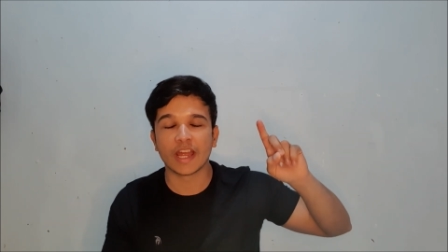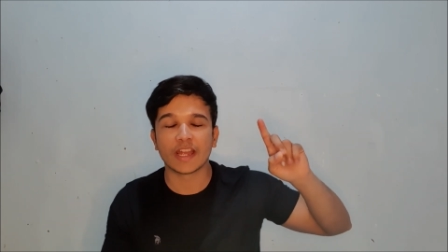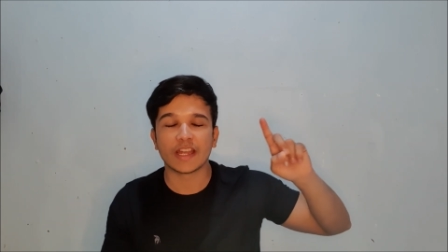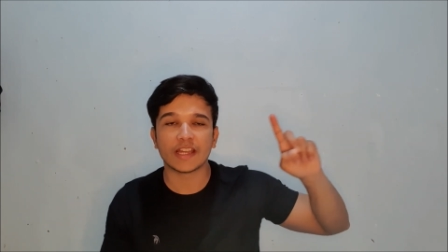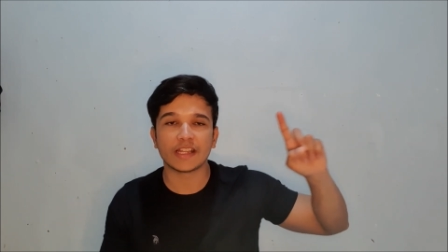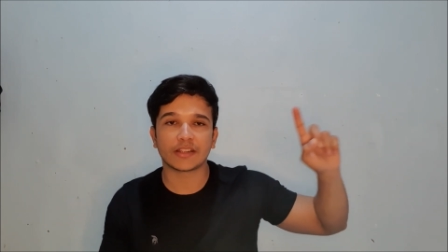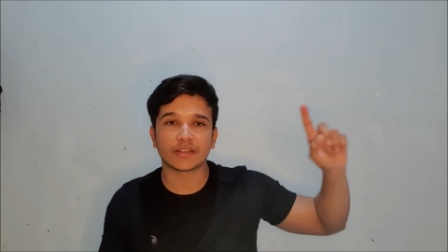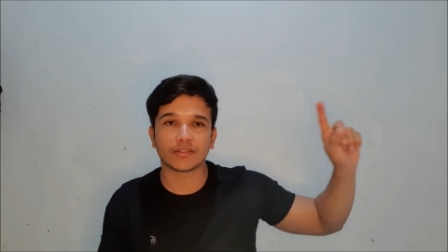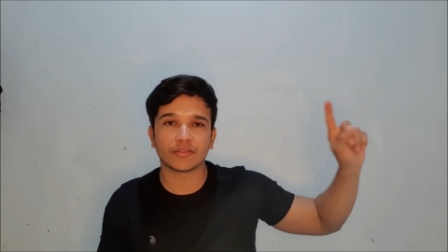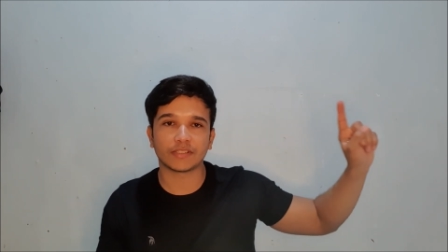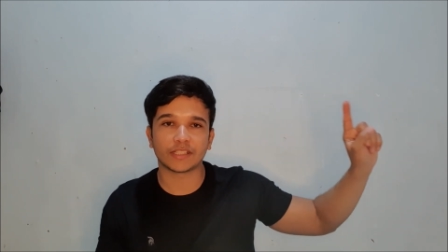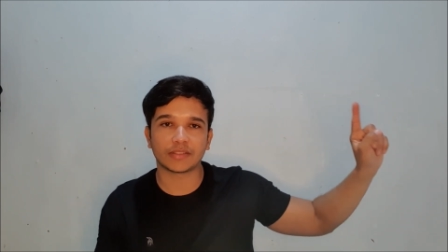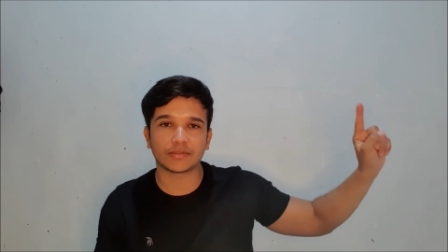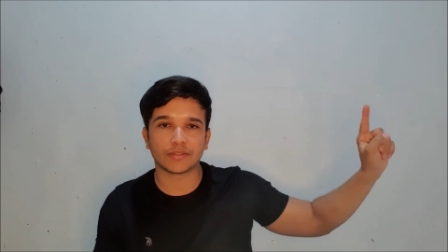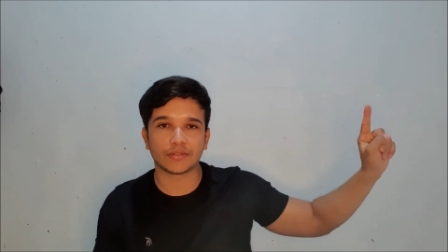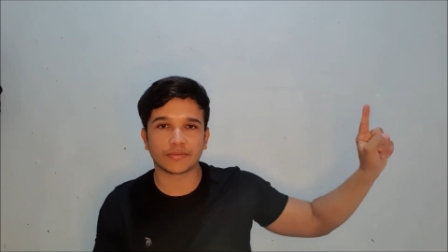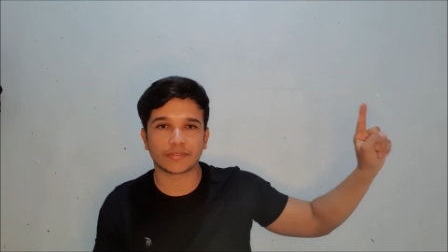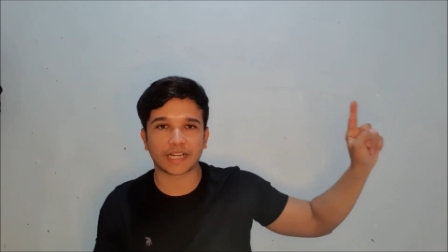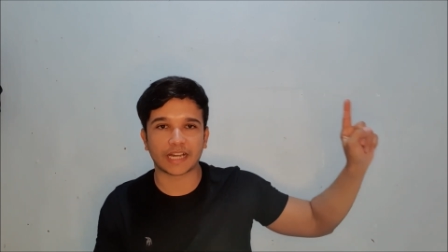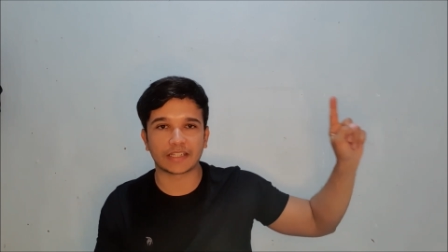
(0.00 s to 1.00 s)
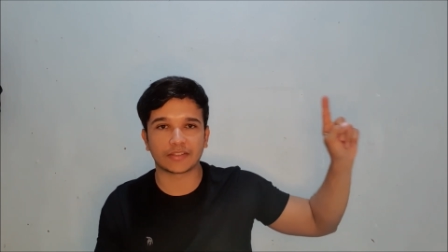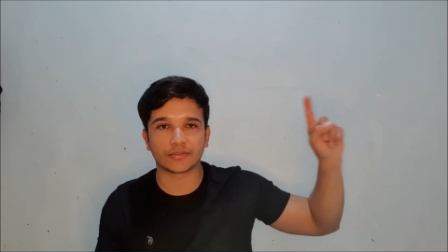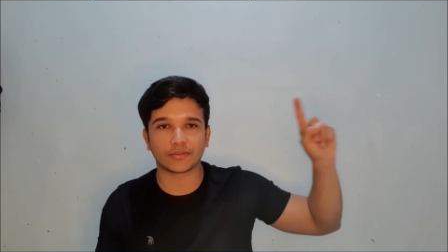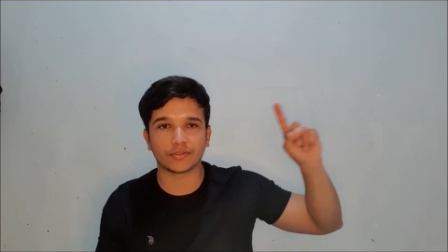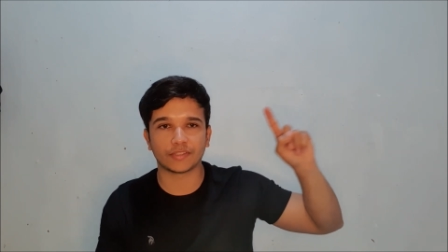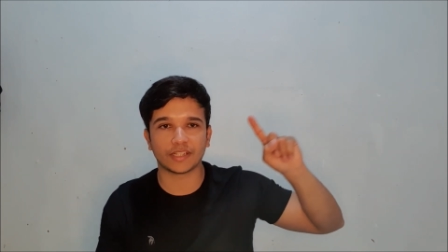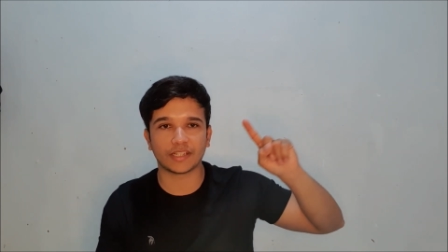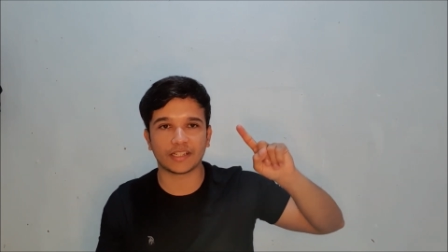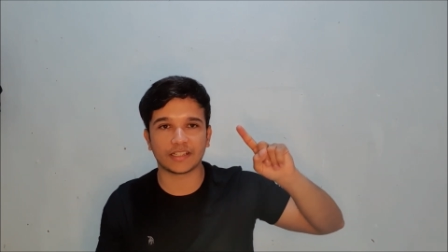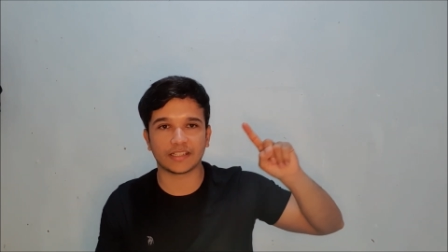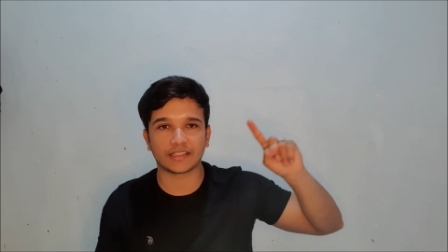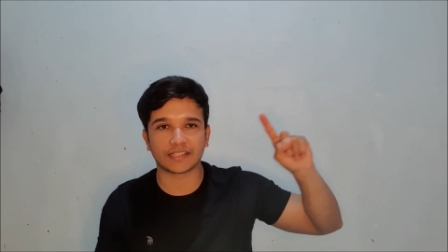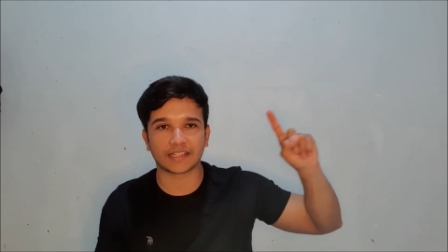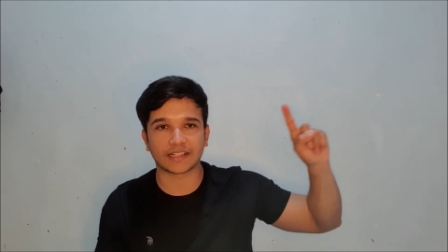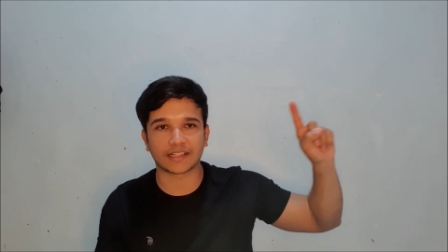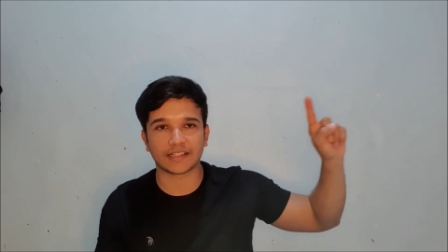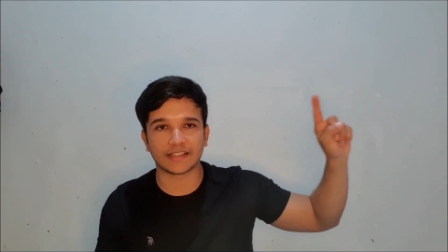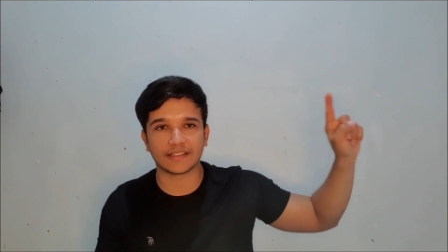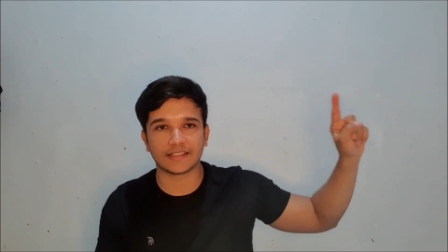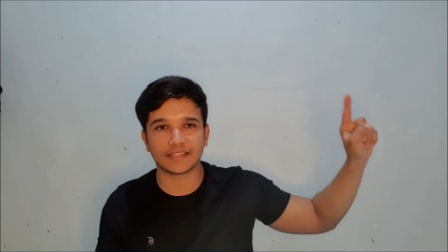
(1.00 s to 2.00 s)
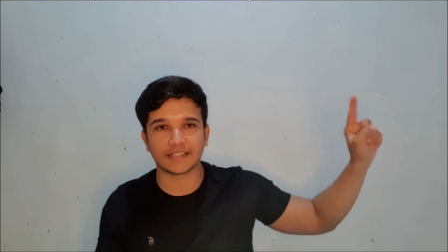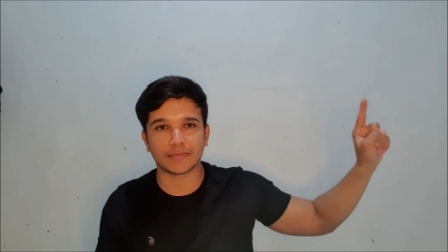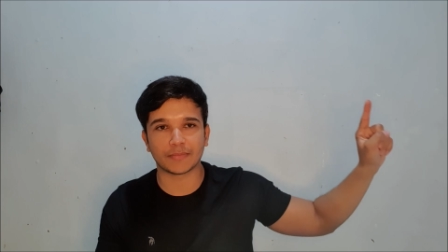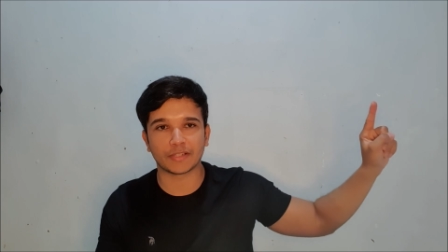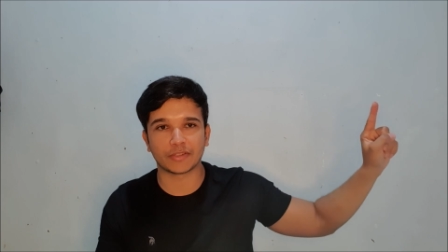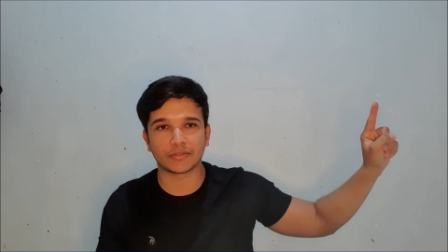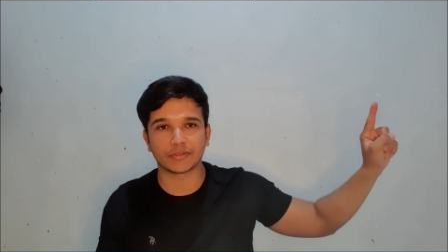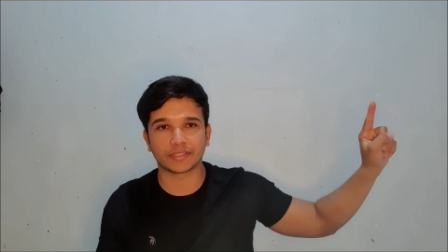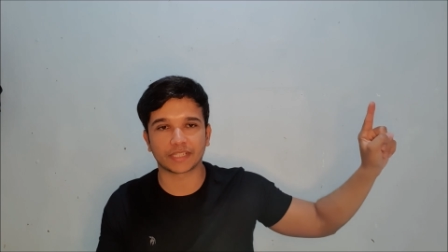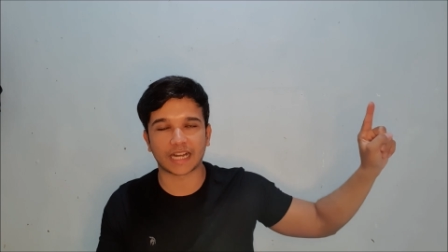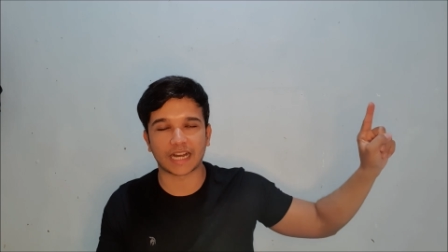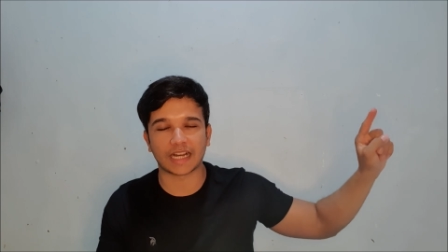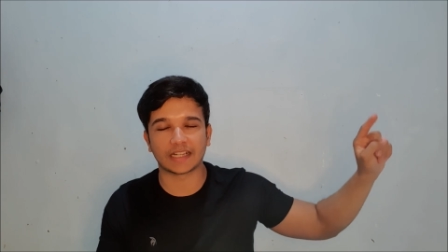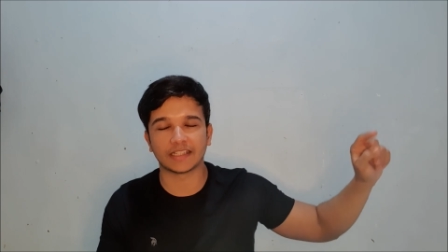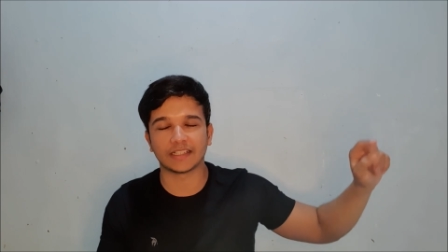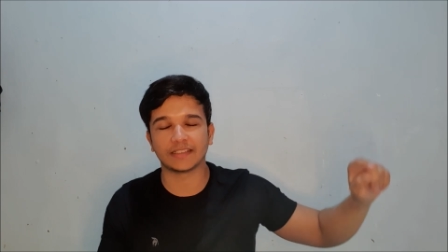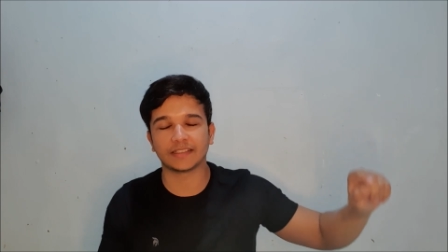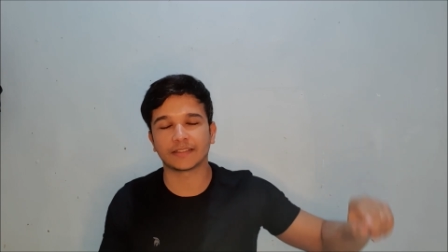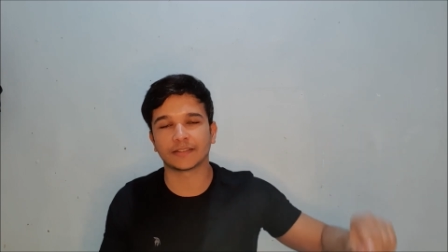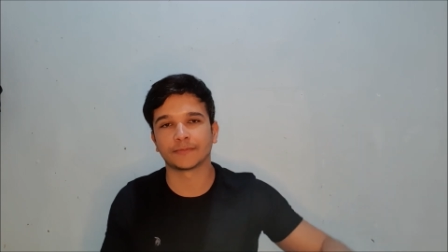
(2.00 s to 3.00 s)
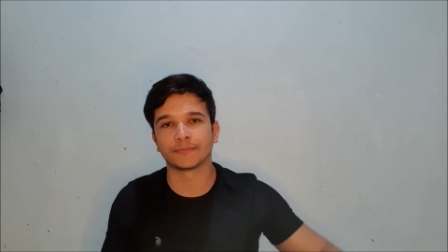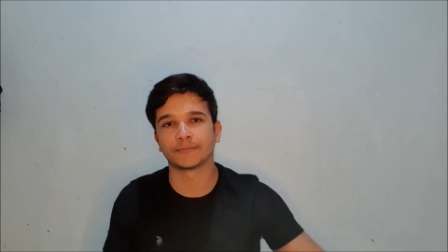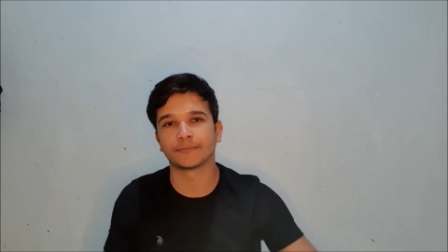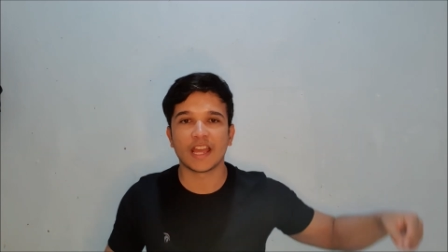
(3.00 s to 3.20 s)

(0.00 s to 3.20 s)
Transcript: E todas vão ficar sugeridas aqui em cima nos cards